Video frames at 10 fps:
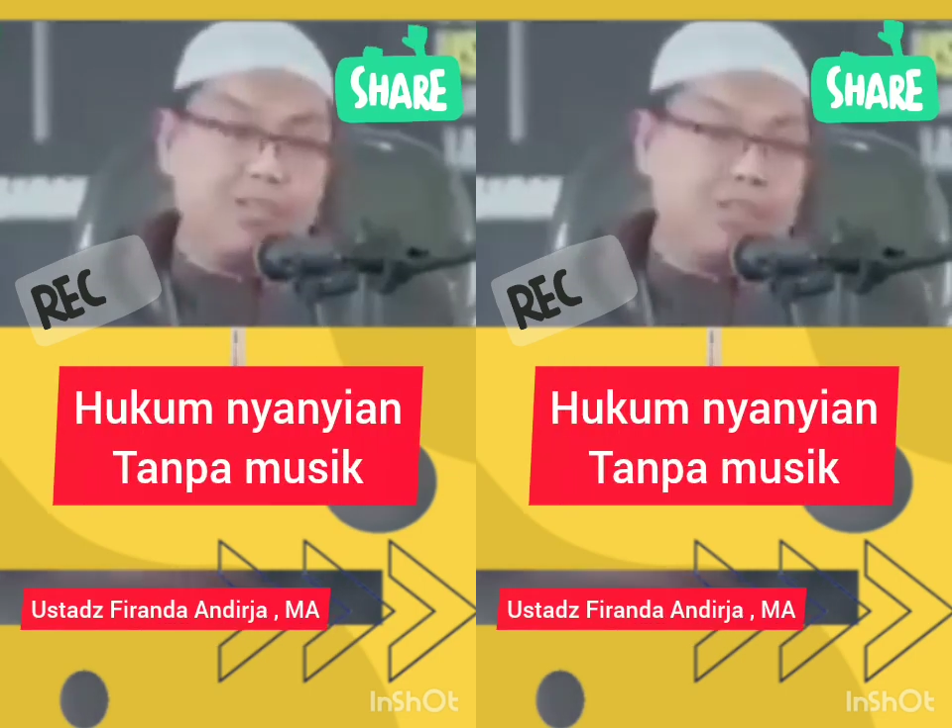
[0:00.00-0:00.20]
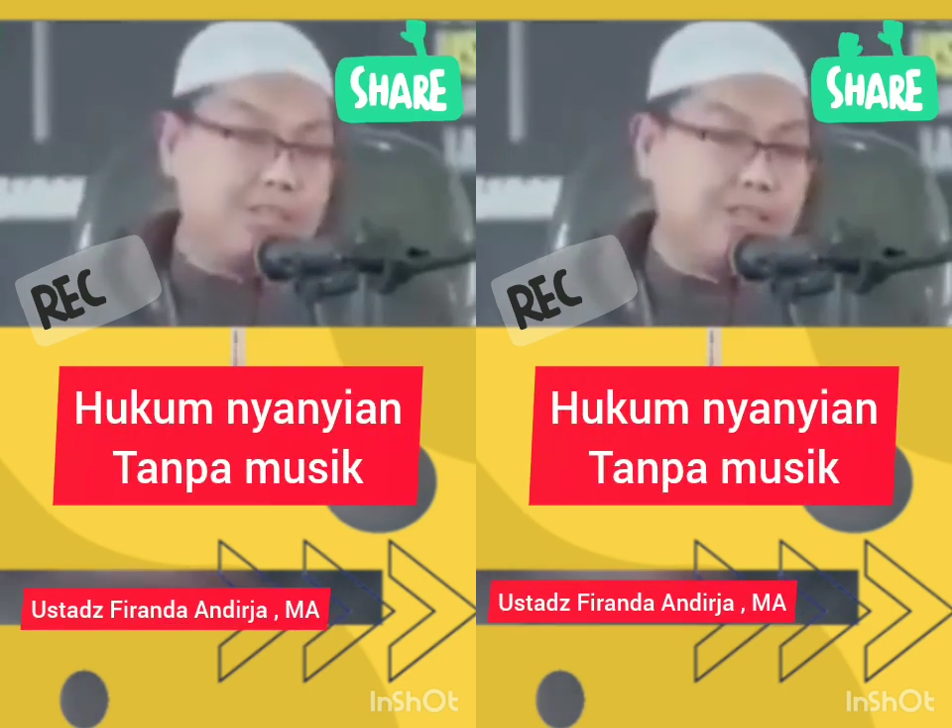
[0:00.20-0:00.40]

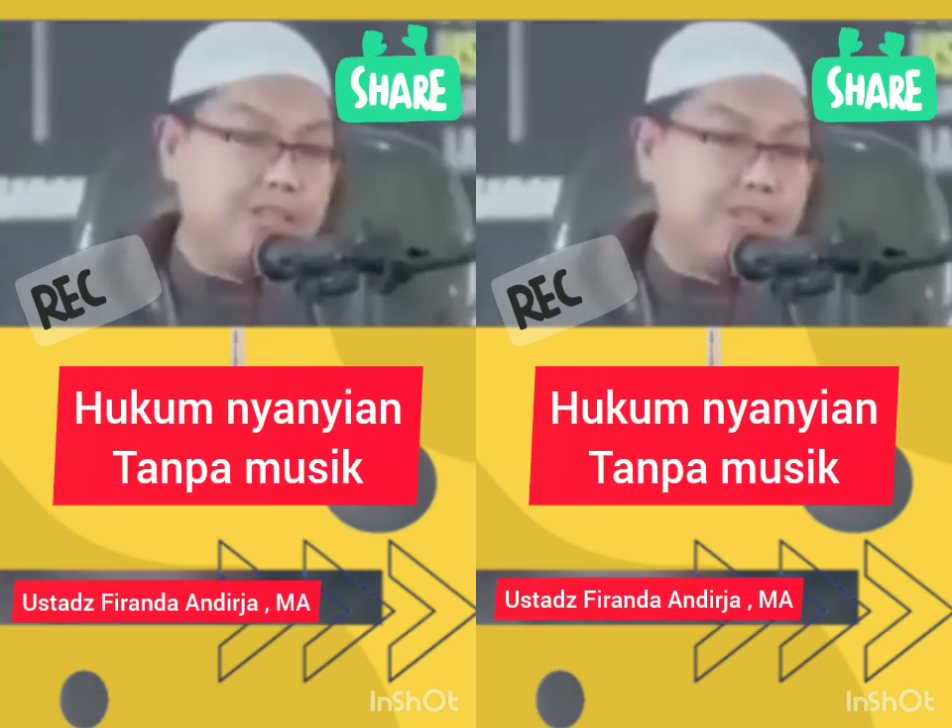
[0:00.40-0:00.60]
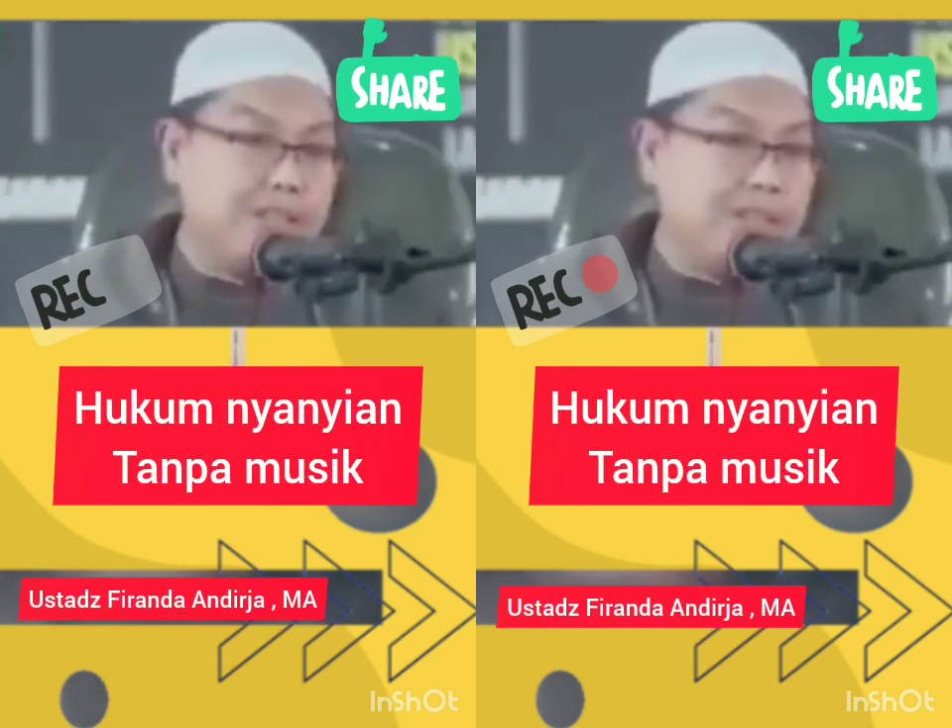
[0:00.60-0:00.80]

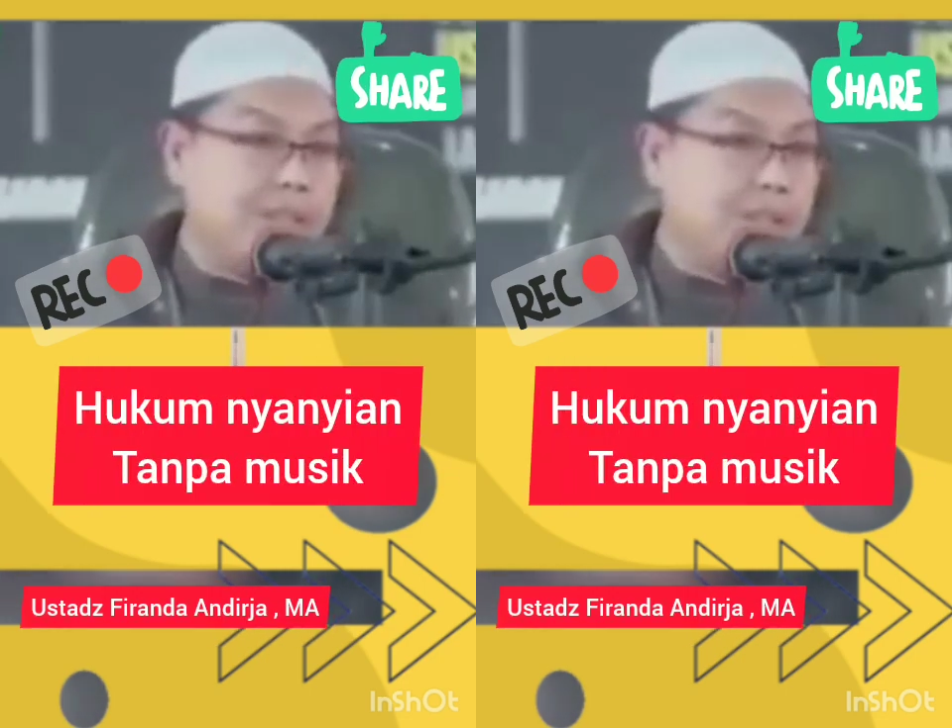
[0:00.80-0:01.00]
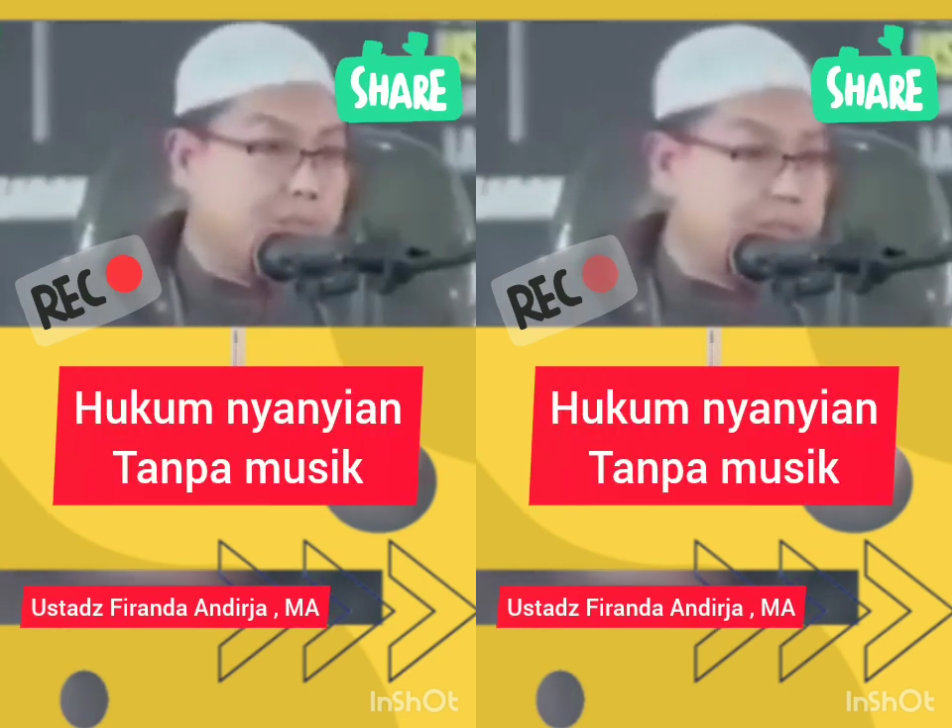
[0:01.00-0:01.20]
nasid-nasid,
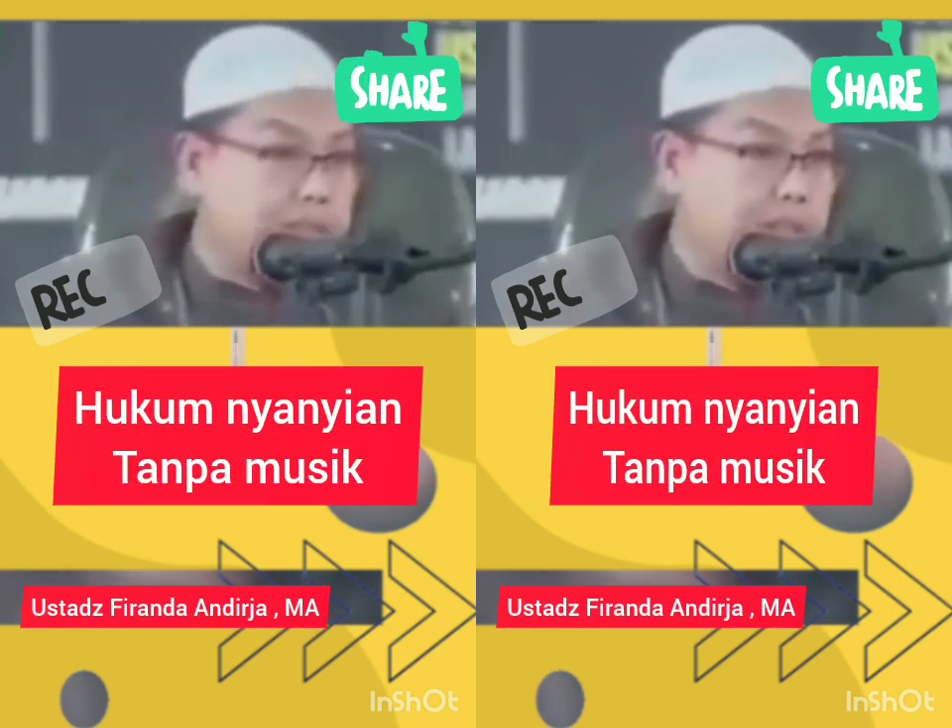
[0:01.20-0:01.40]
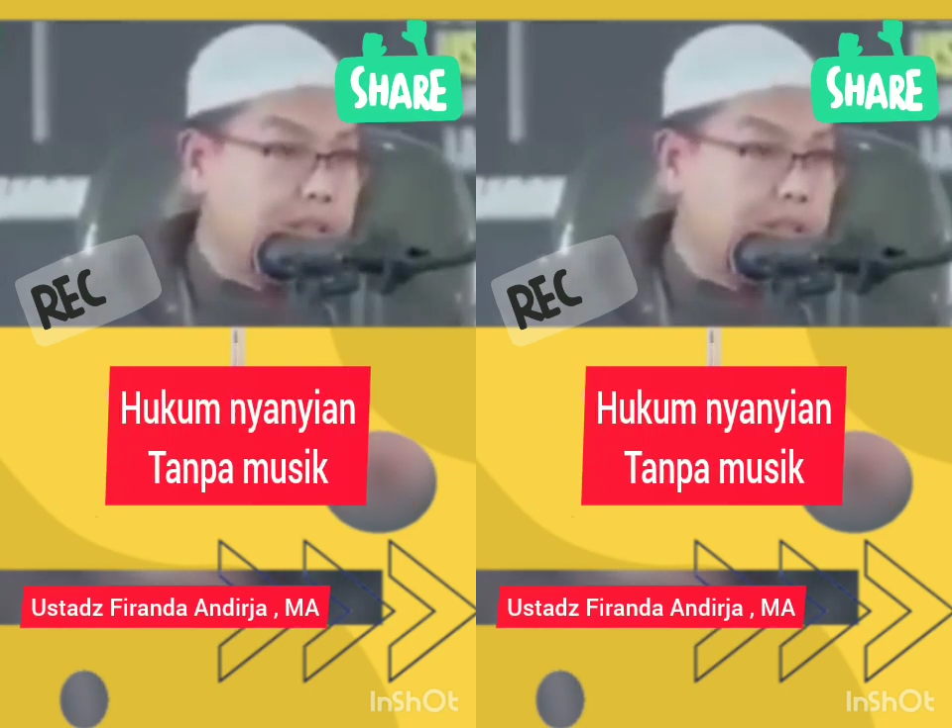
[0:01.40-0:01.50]
nggak ada